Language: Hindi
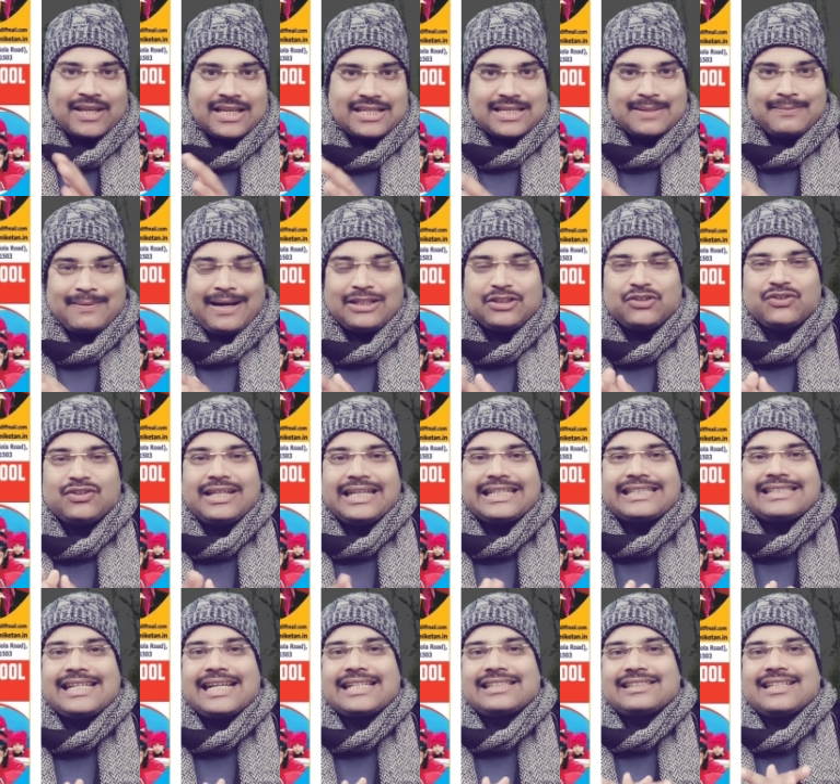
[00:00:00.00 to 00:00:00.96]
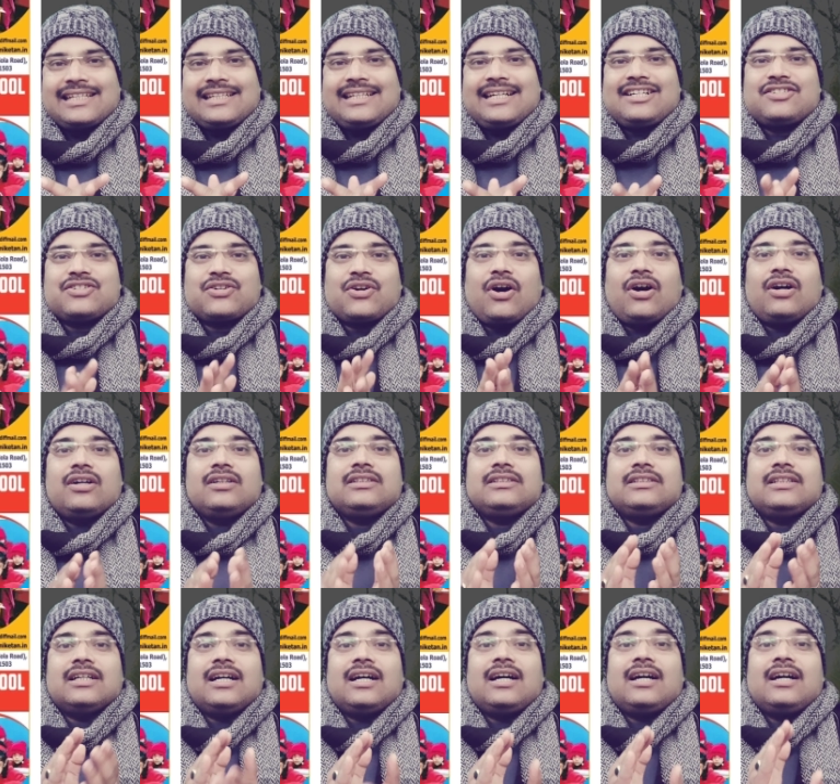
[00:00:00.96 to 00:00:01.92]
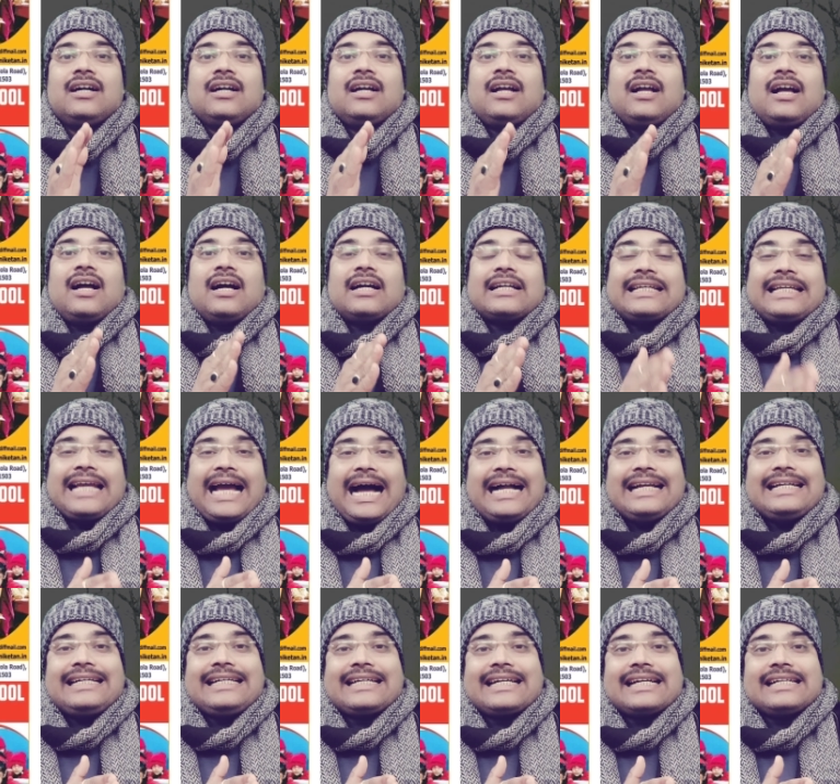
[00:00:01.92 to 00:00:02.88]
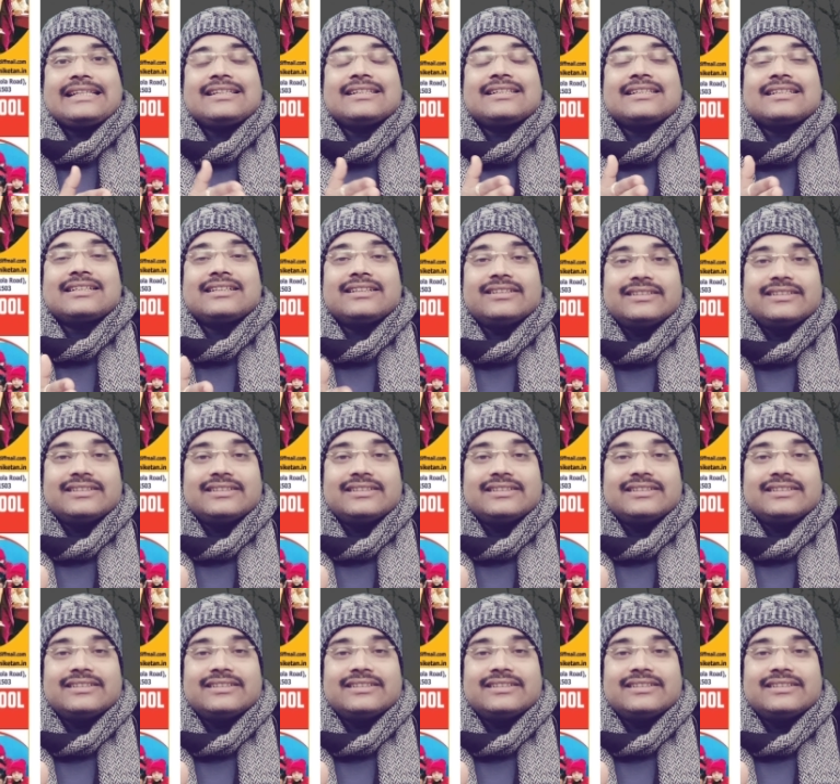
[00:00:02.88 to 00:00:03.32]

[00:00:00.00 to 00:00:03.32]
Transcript: इसके बाद जो नेक्स्ट सेक्शन दैट इज कॉल्ड द ज्ञान निकेतन